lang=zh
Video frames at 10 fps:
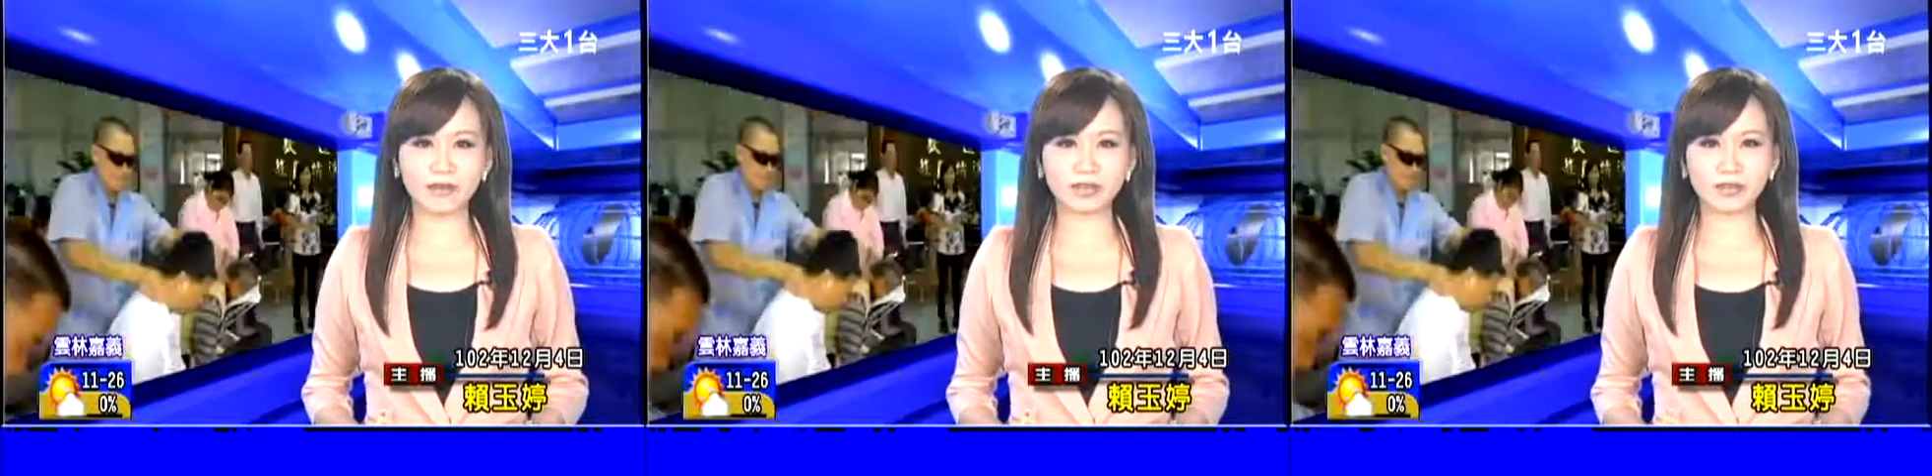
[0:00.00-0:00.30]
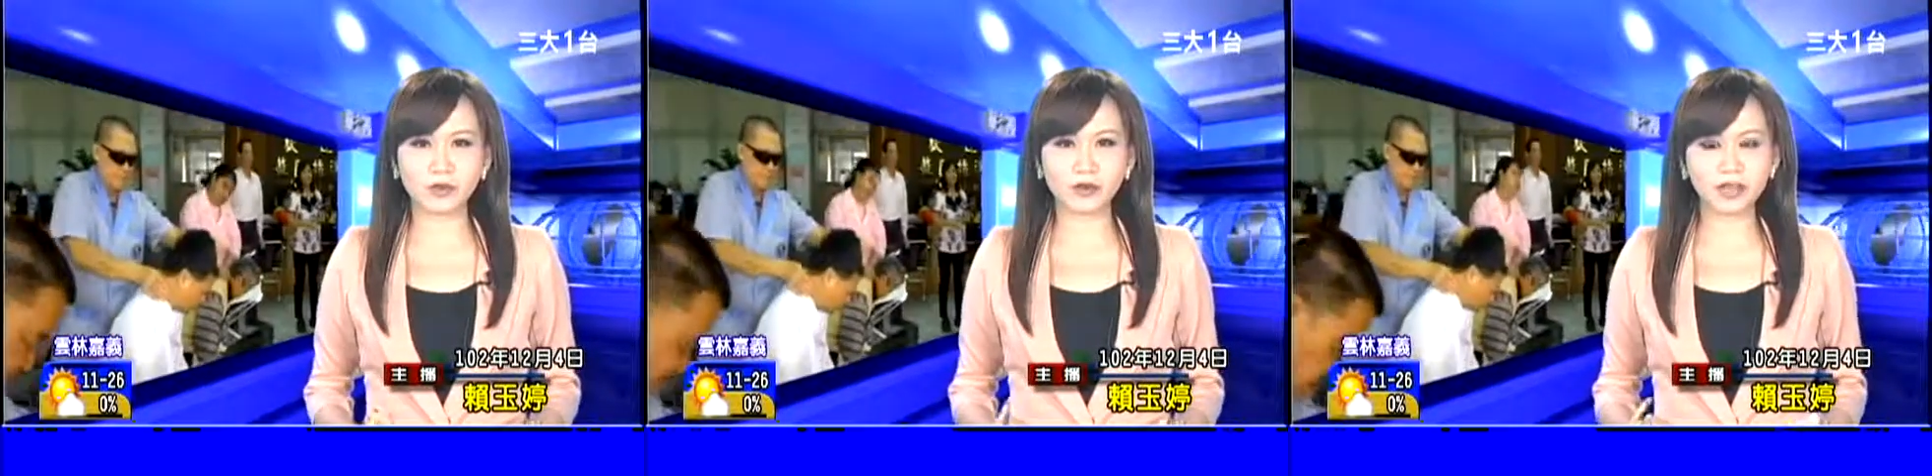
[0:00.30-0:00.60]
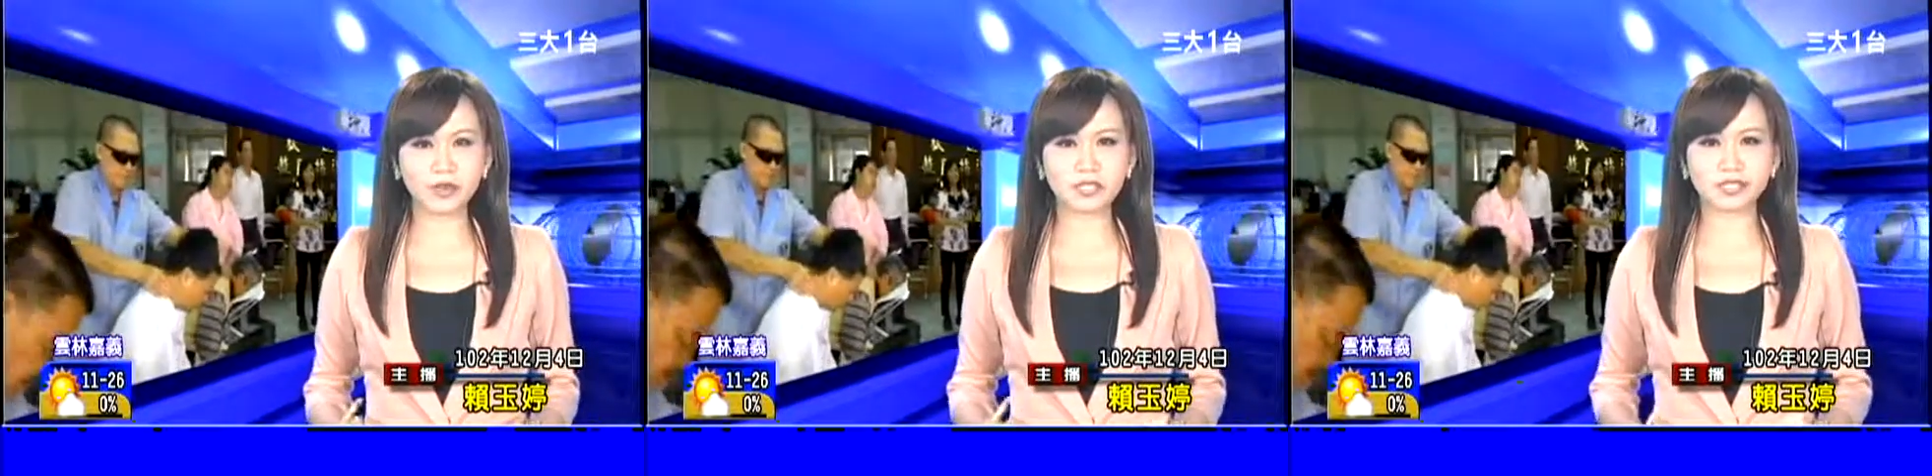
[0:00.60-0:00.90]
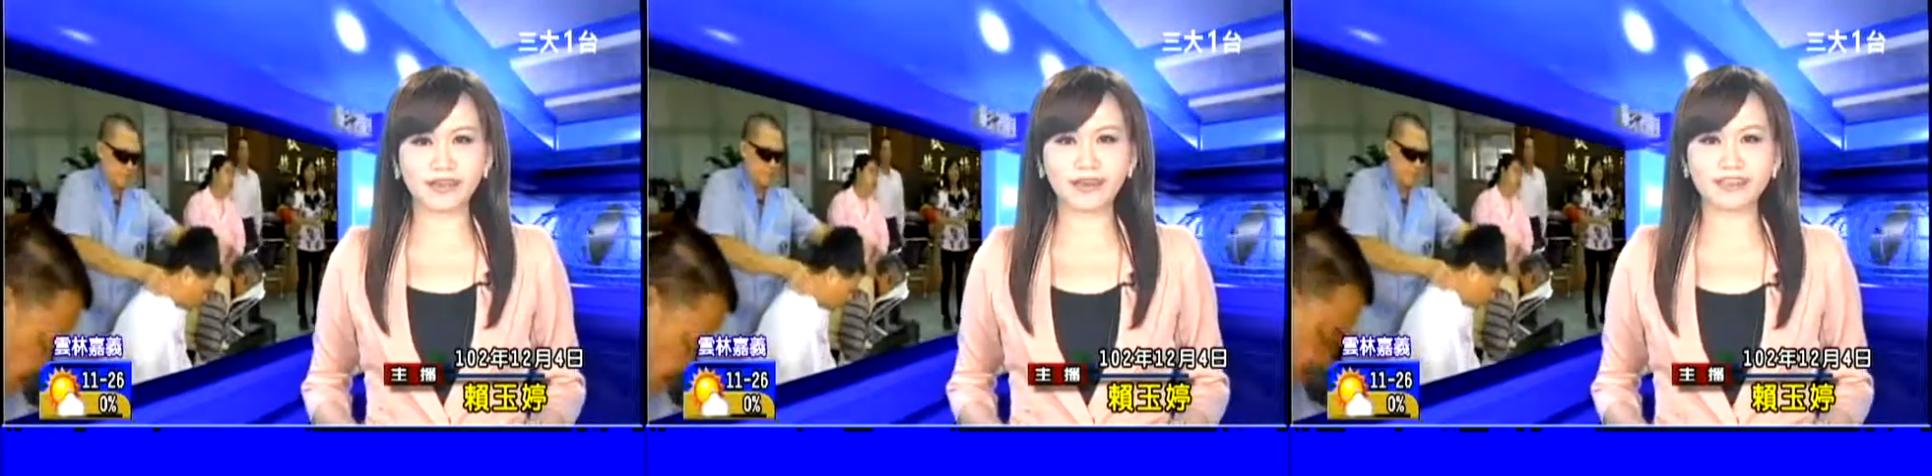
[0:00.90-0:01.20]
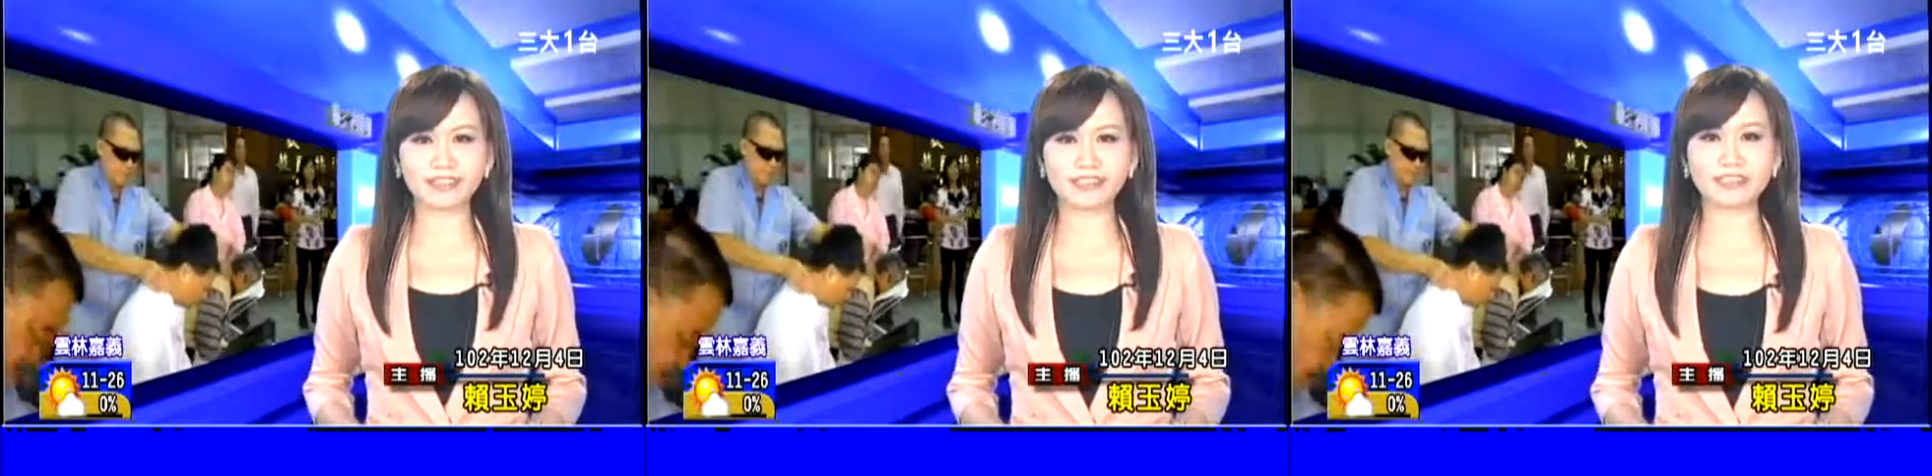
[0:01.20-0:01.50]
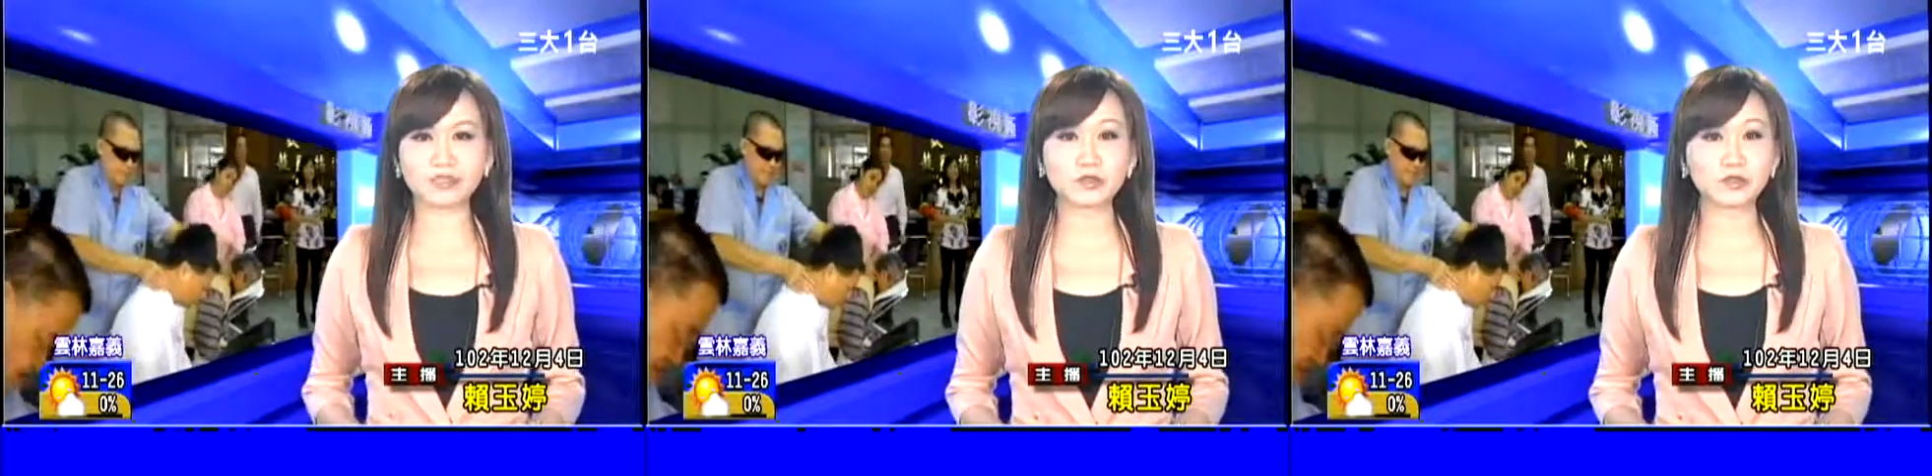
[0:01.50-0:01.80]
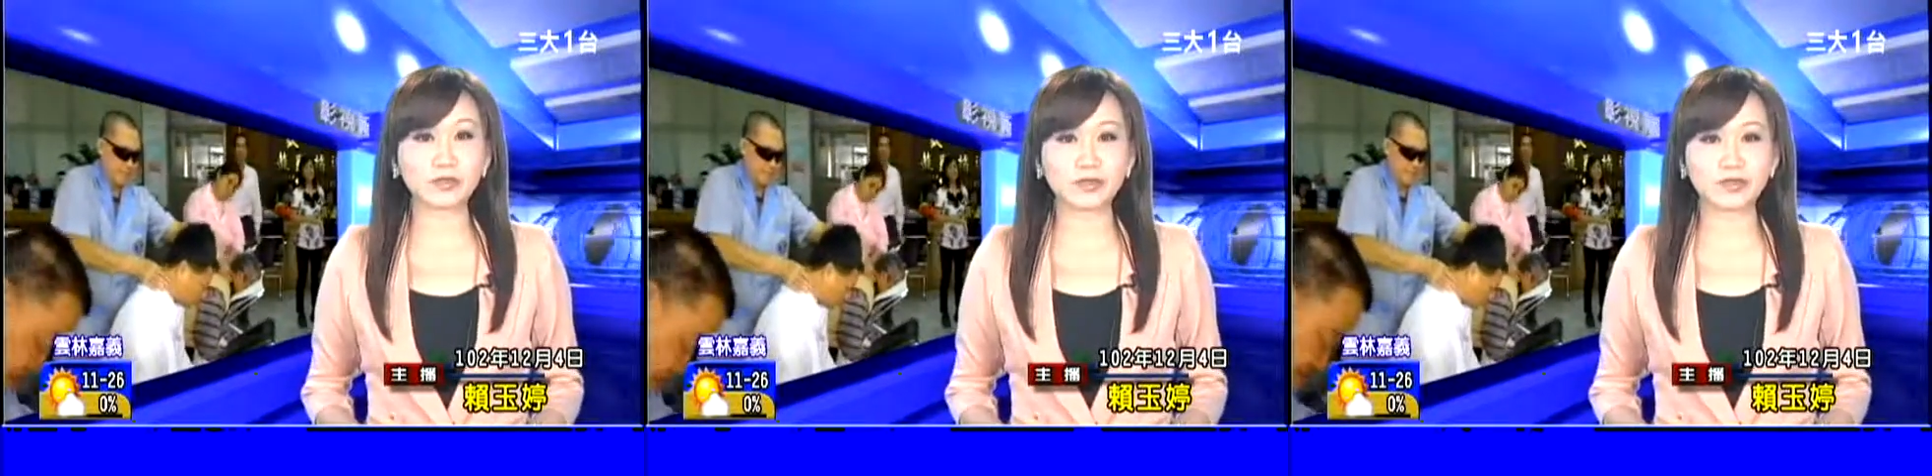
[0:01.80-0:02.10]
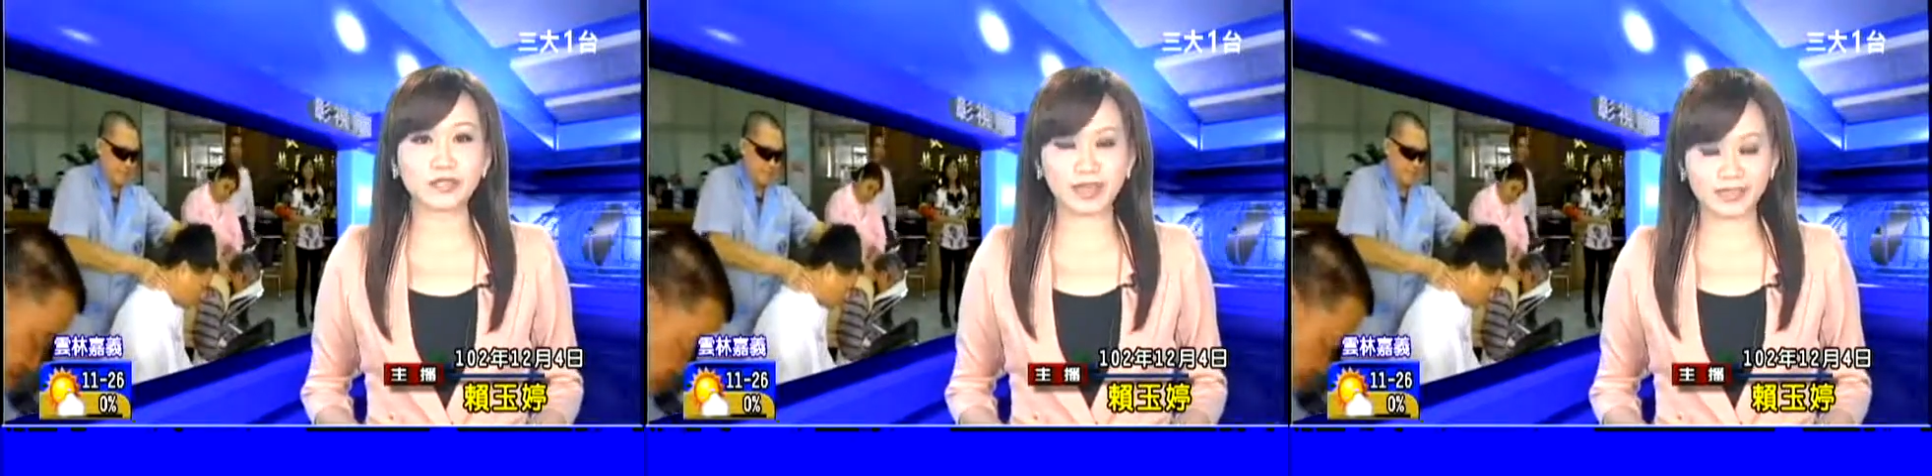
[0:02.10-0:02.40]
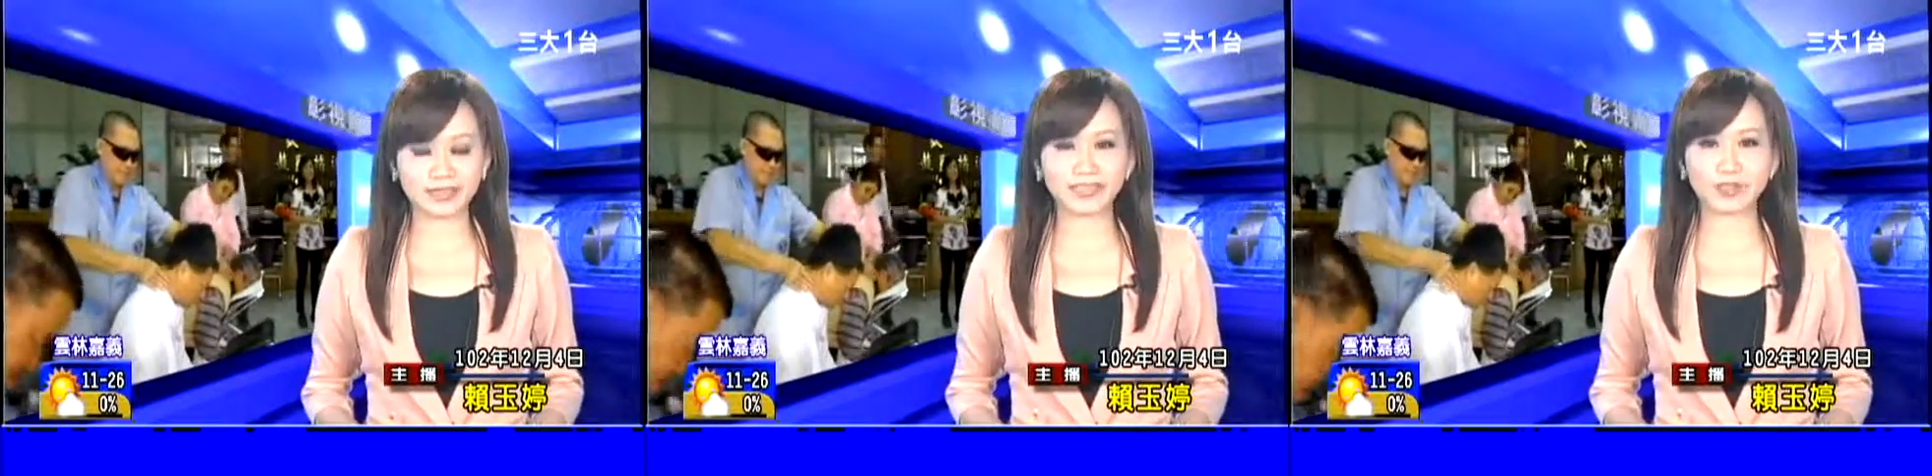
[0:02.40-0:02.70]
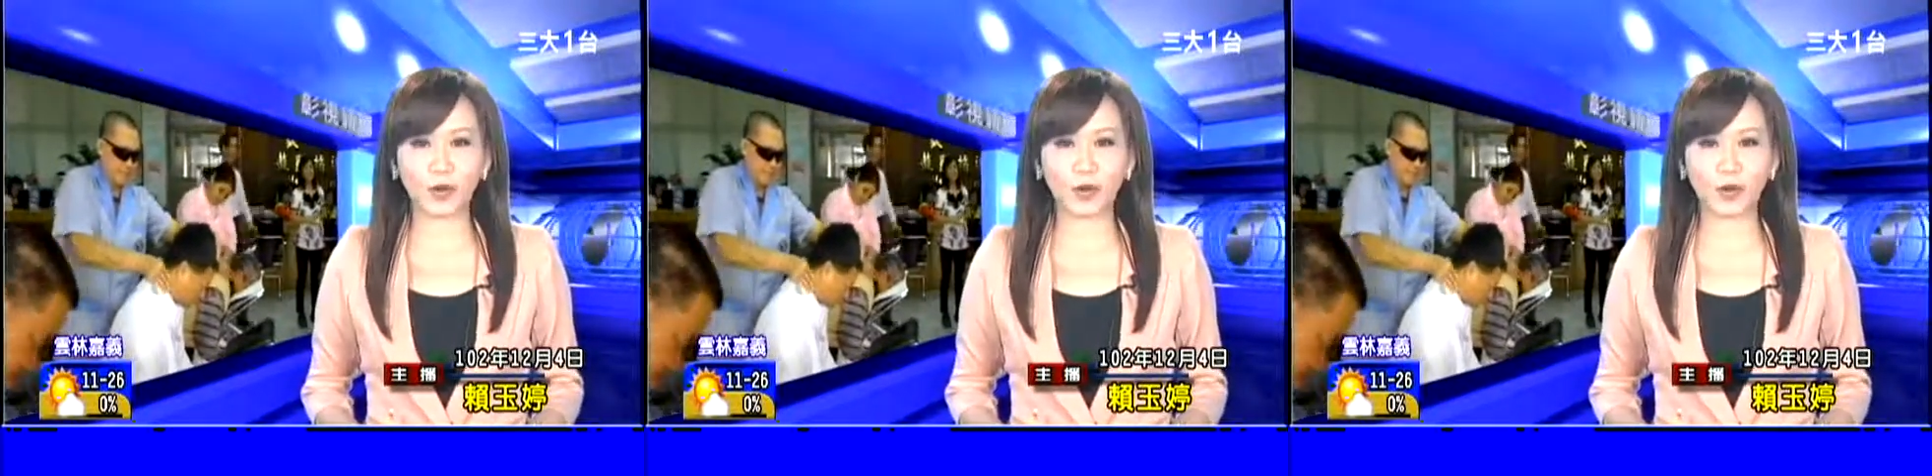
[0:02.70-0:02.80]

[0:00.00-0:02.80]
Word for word: 会当用好的机会争取到大家认